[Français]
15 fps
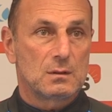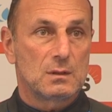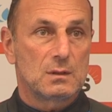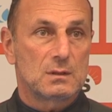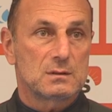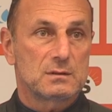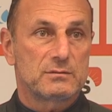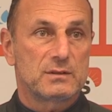
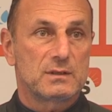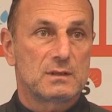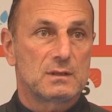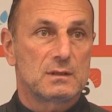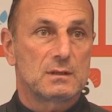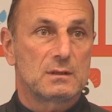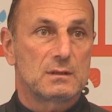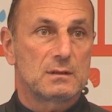Ah,
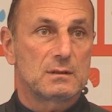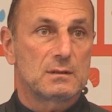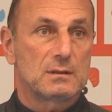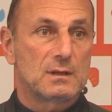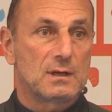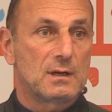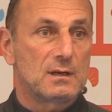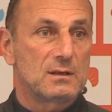fait...
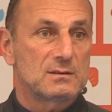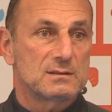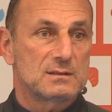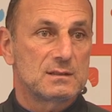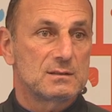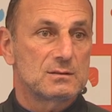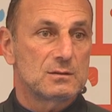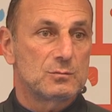À
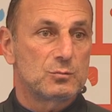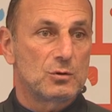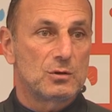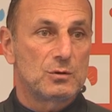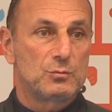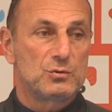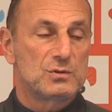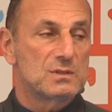c'était le
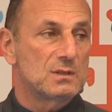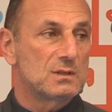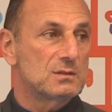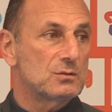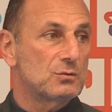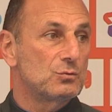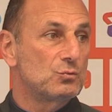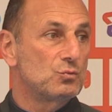premier but
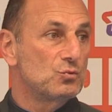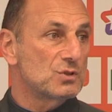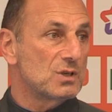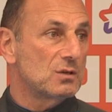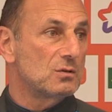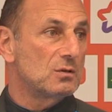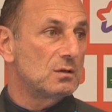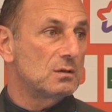sur une
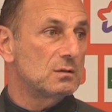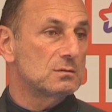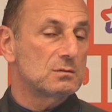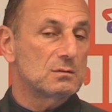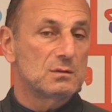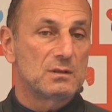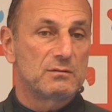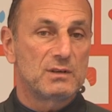touche encore.
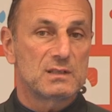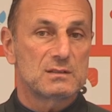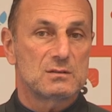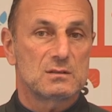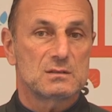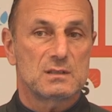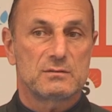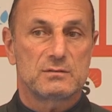Sur une
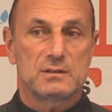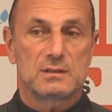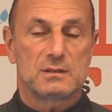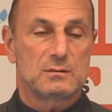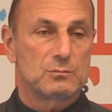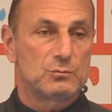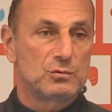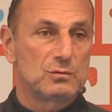déviation, ça
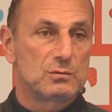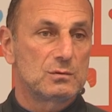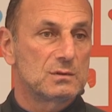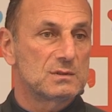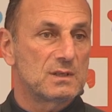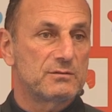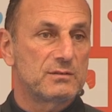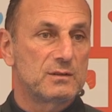fait but.
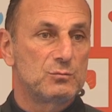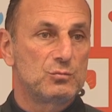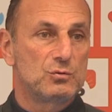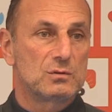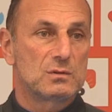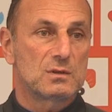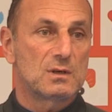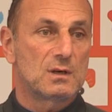Ça fait
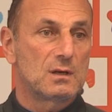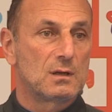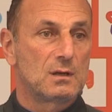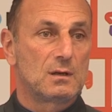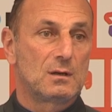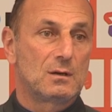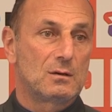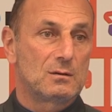but. On
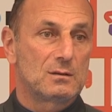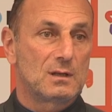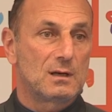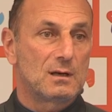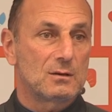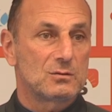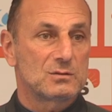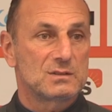on
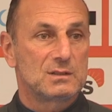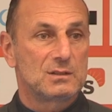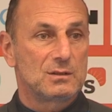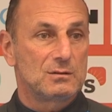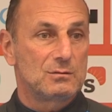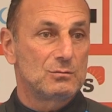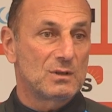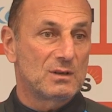a
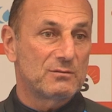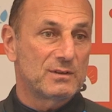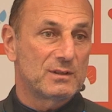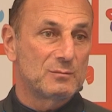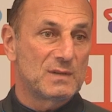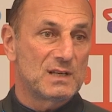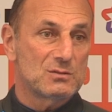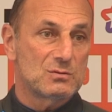concédé une en
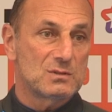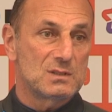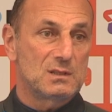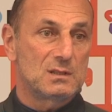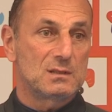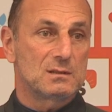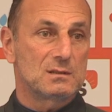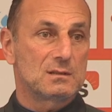fin de match
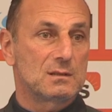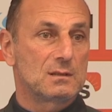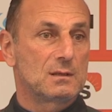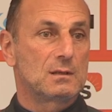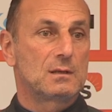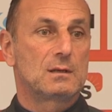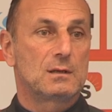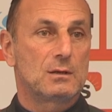aussi. Euh
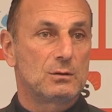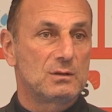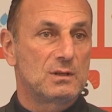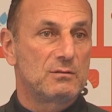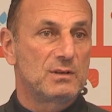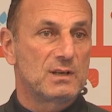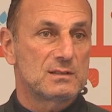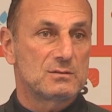il y a une
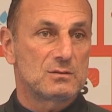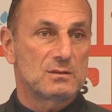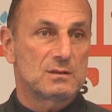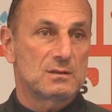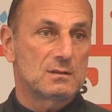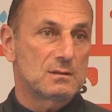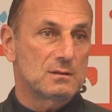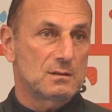déviation,
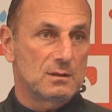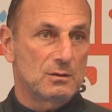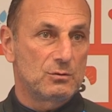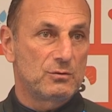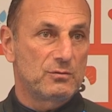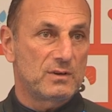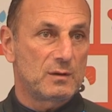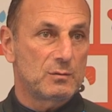euh, il y a
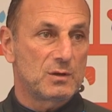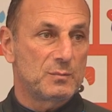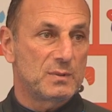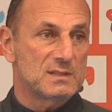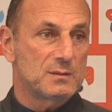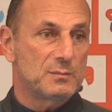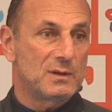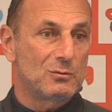une frappe qui
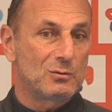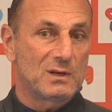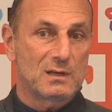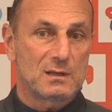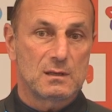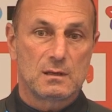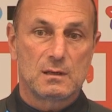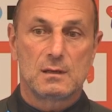passait pas
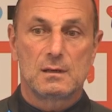loin.